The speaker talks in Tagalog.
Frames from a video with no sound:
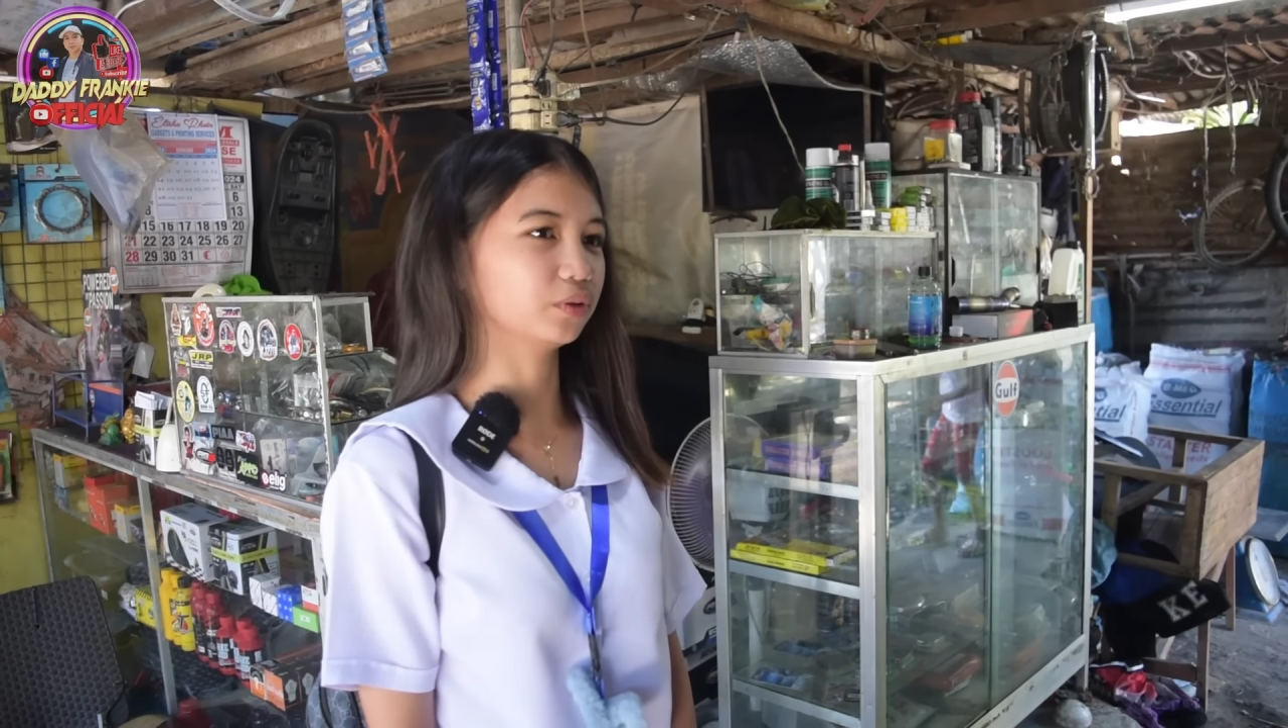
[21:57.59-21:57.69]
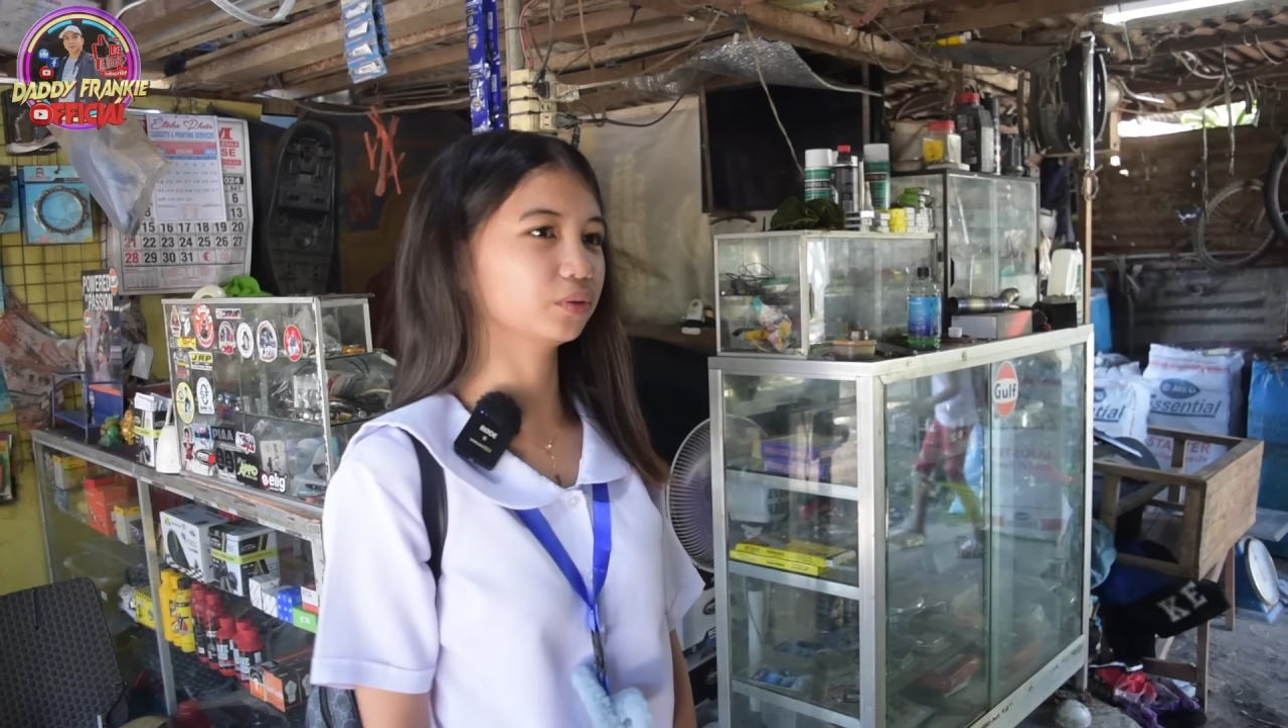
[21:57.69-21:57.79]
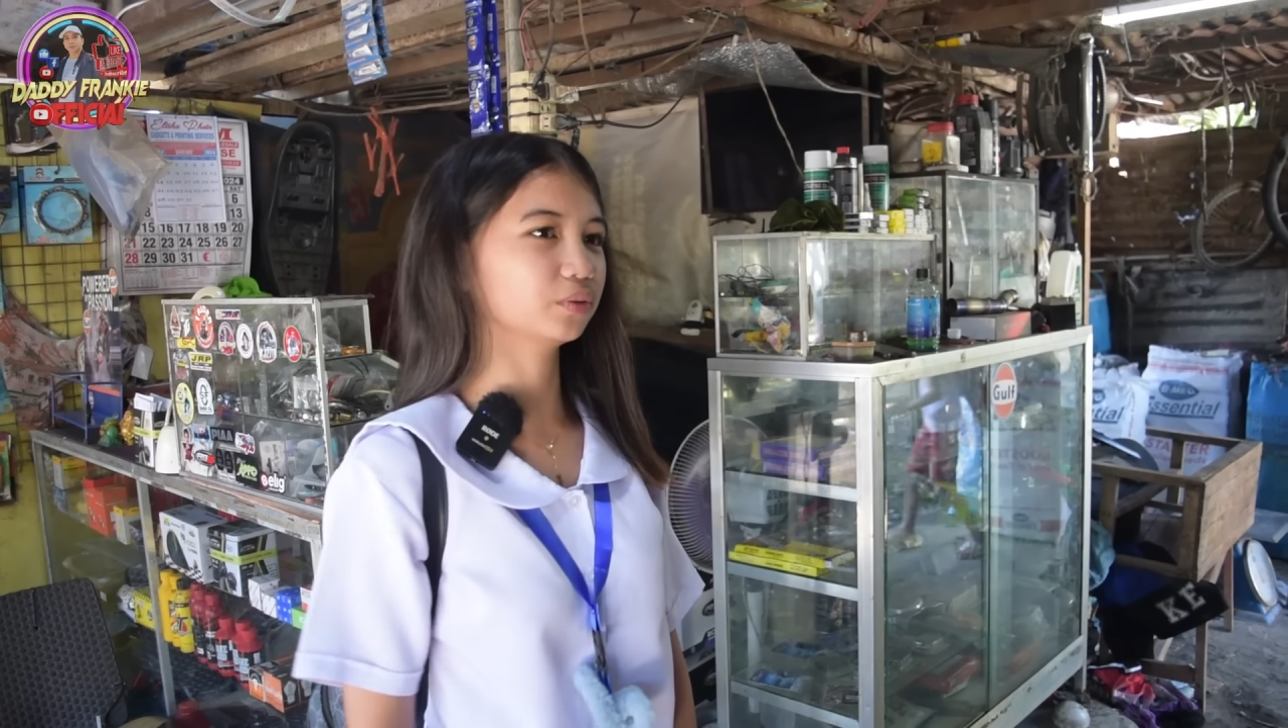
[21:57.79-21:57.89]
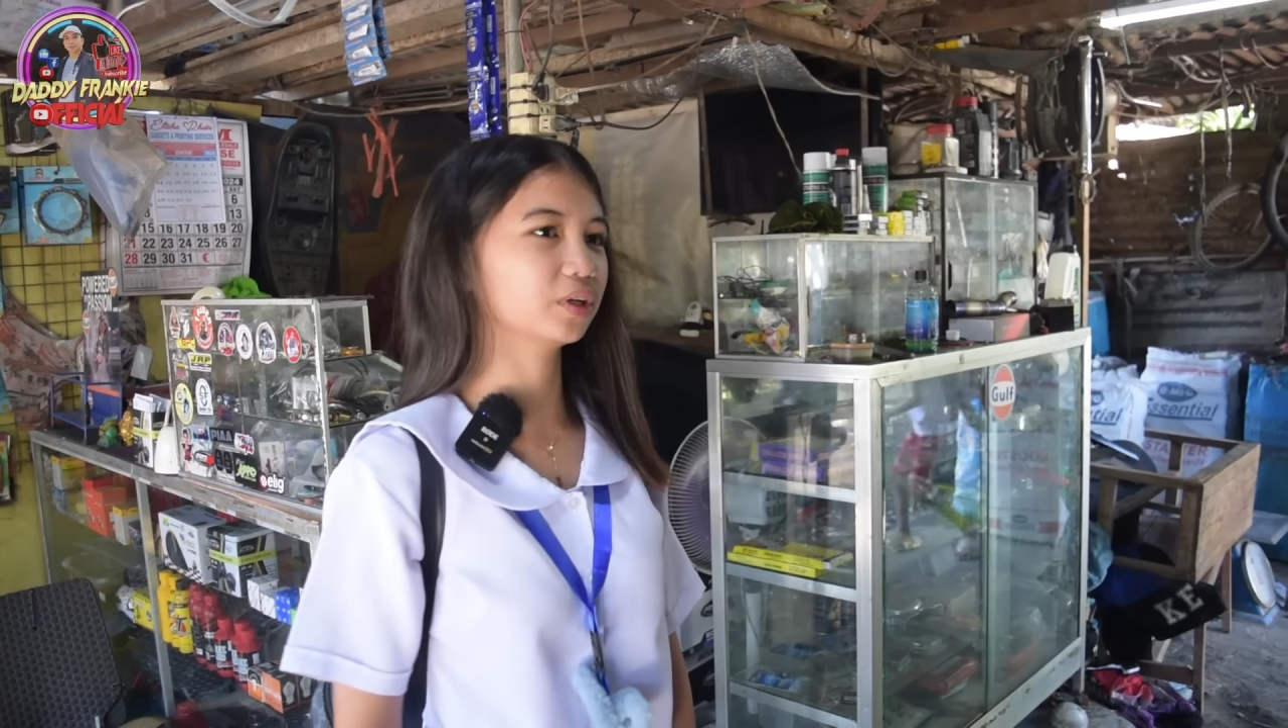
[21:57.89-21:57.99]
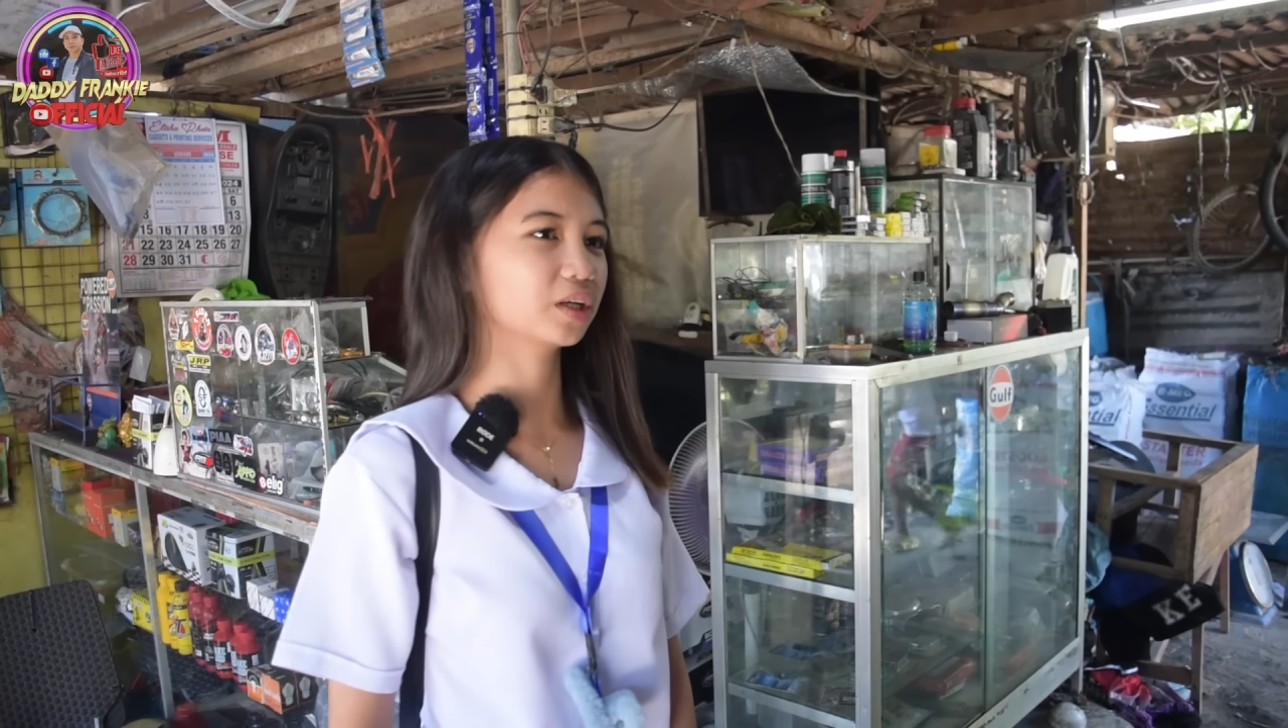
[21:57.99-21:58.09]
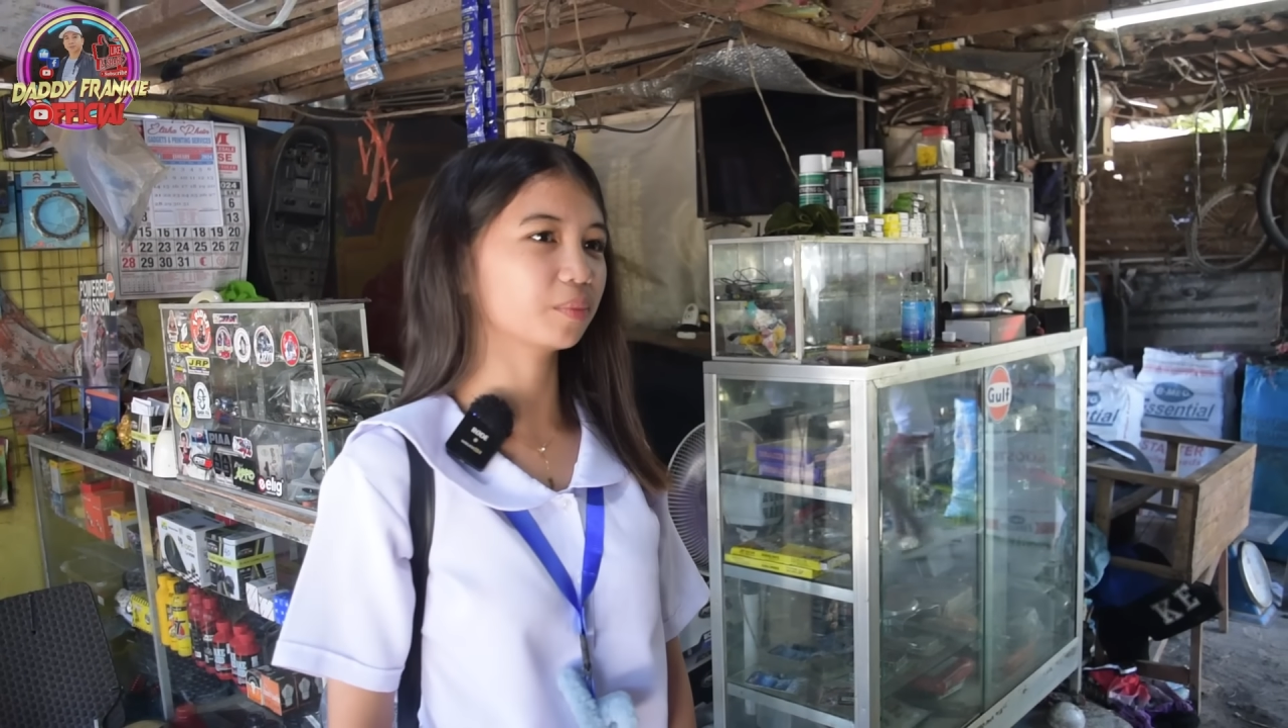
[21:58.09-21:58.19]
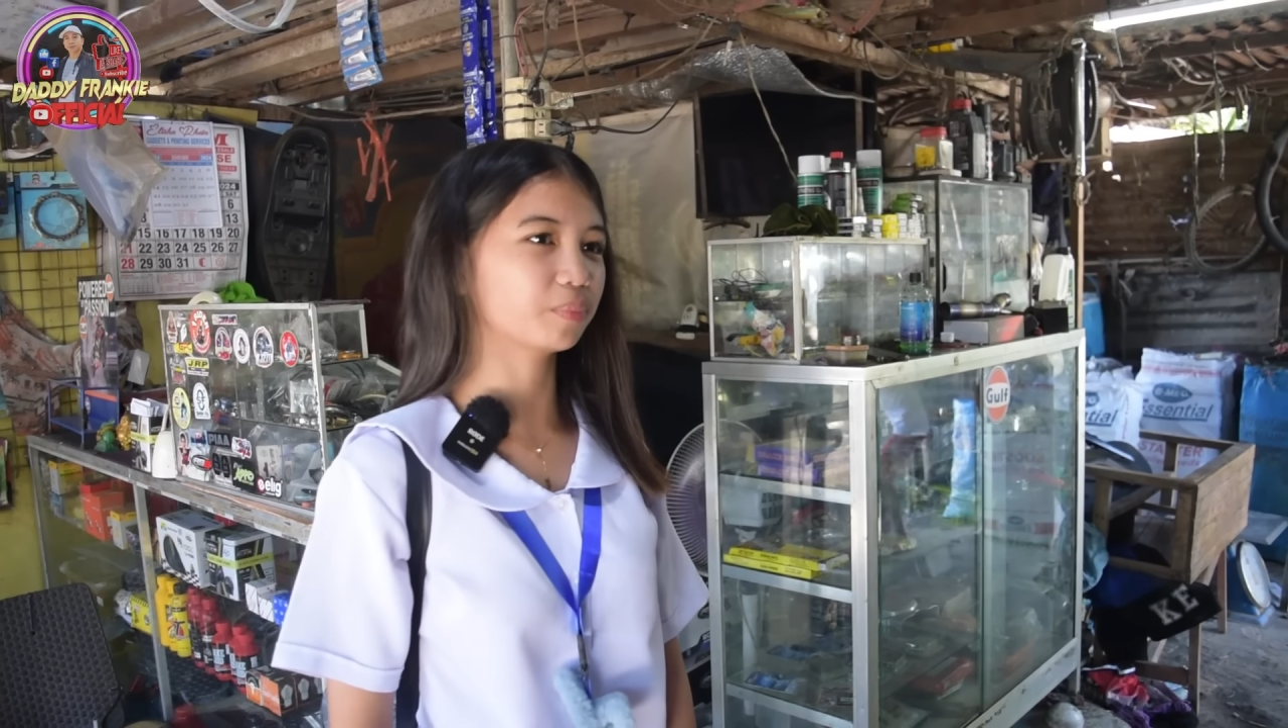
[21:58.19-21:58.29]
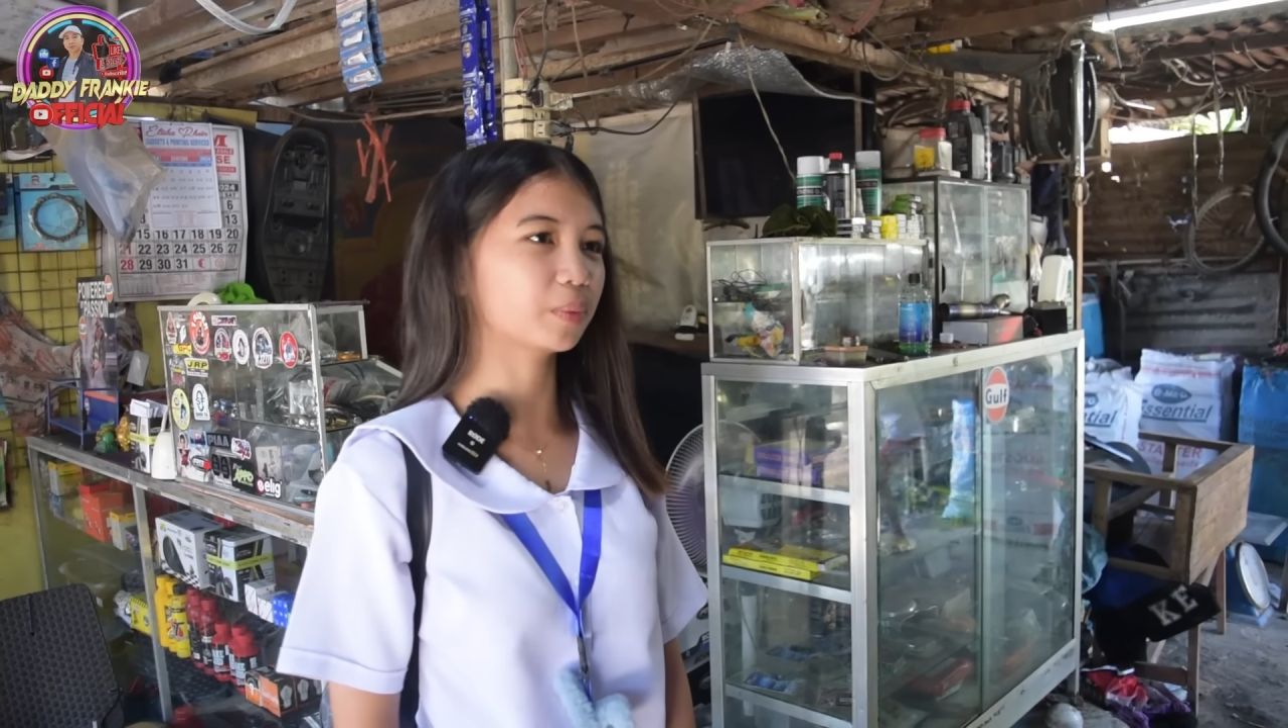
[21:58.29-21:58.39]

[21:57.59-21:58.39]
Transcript: Yung hirap